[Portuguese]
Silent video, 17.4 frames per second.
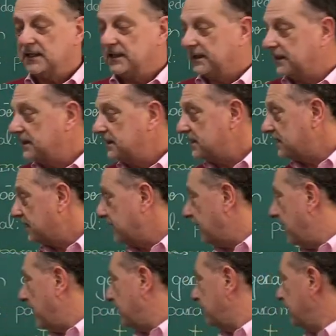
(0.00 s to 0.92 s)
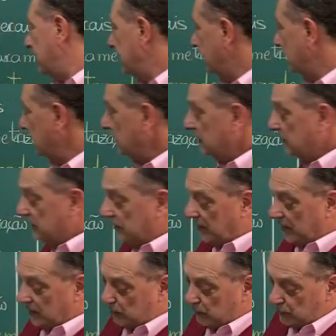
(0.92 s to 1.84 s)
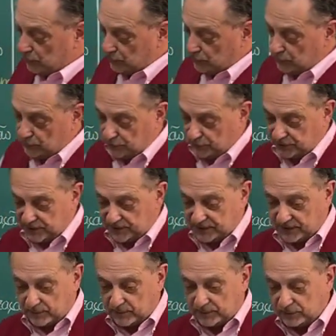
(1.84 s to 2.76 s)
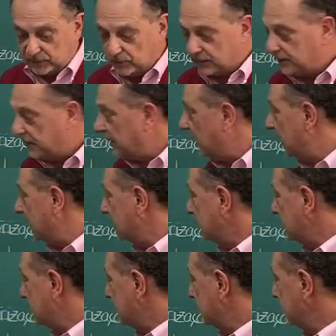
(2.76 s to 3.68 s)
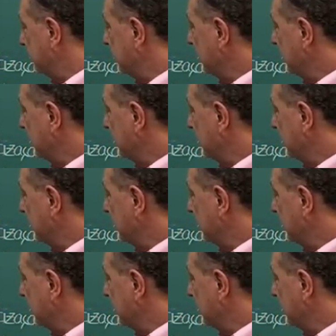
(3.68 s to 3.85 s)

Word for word: que descrevem, em termos de um sistema de coordenadas,